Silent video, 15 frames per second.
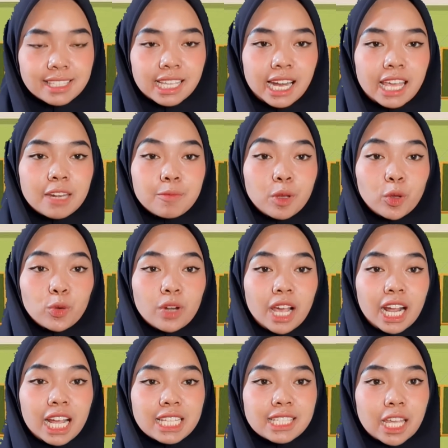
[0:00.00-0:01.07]
selain
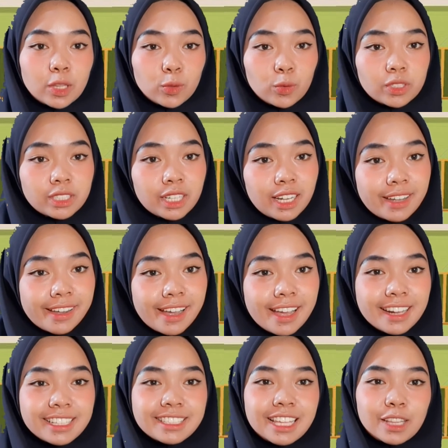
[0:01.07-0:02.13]
menggunakan satu
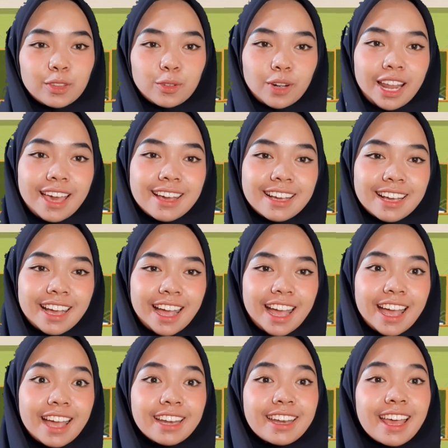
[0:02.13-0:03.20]
jengkal, satu
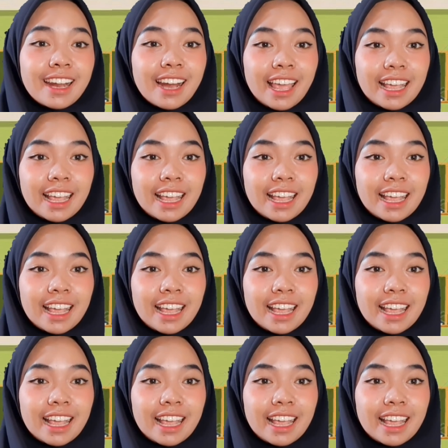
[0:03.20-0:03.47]
langkah, dan